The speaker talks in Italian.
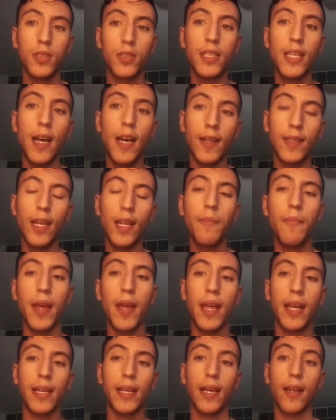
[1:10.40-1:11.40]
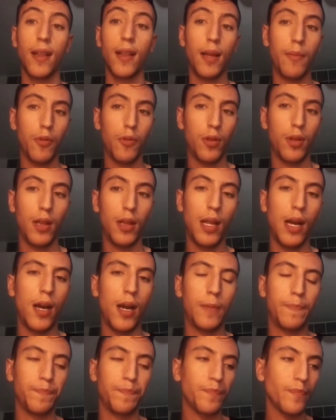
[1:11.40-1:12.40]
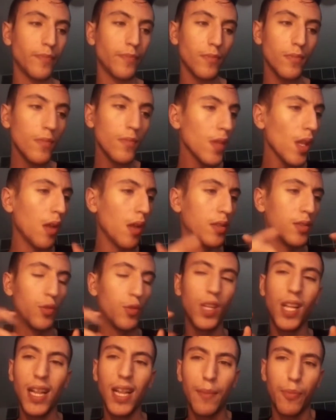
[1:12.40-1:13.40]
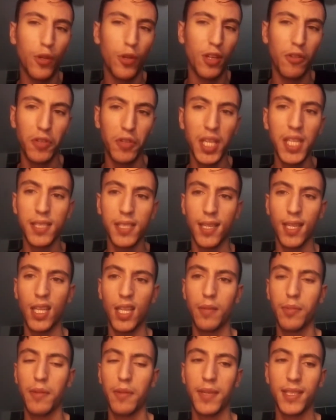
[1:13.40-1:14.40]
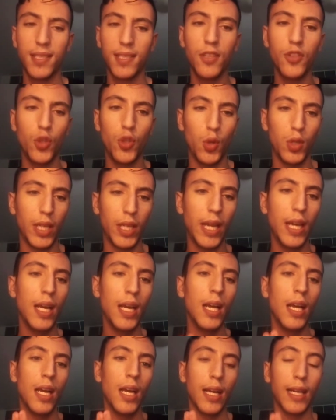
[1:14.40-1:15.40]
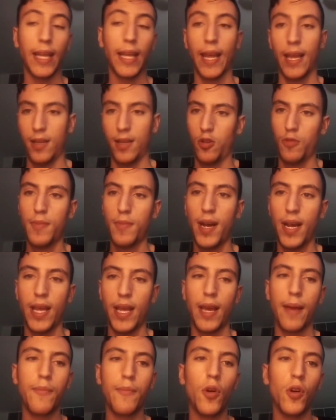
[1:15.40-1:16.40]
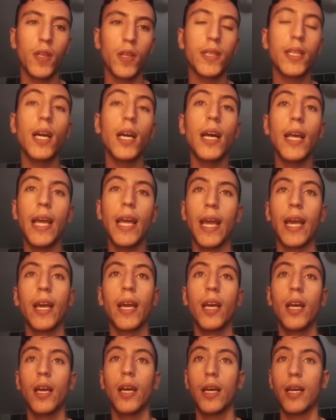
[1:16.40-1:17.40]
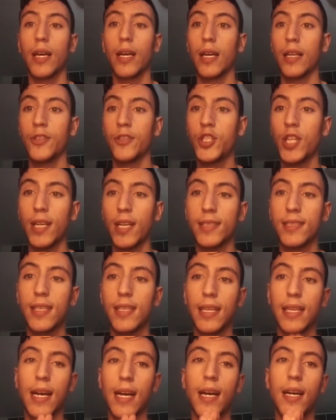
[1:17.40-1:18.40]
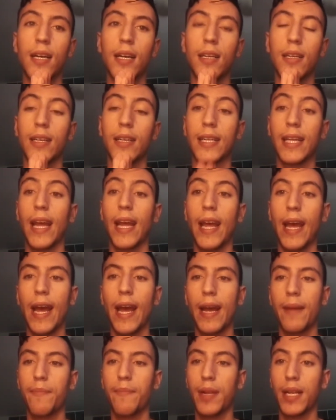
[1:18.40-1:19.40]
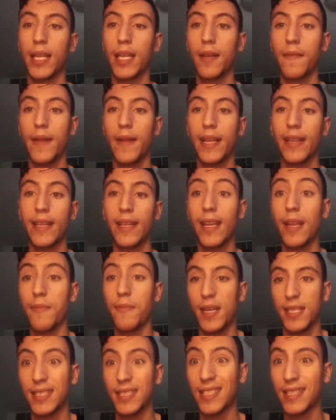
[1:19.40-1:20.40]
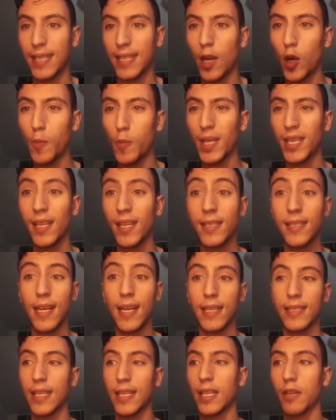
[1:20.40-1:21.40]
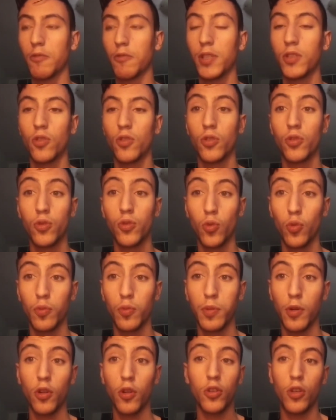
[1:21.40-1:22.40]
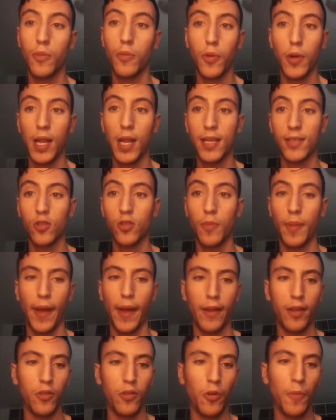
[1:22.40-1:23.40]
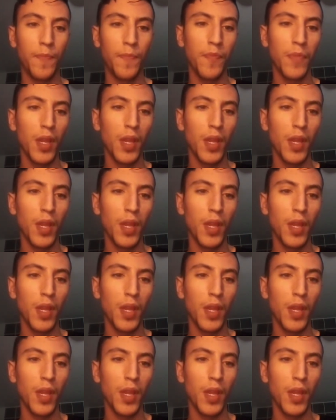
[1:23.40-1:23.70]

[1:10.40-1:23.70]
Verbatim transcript: sia Anna Baker, la, la, dire, la protagonista della prima stagione, che ormai è morta, e eh, Jessica eh, che è praticamente rimasta traumatizzata da questo stupro dopo che l'ha scoperto.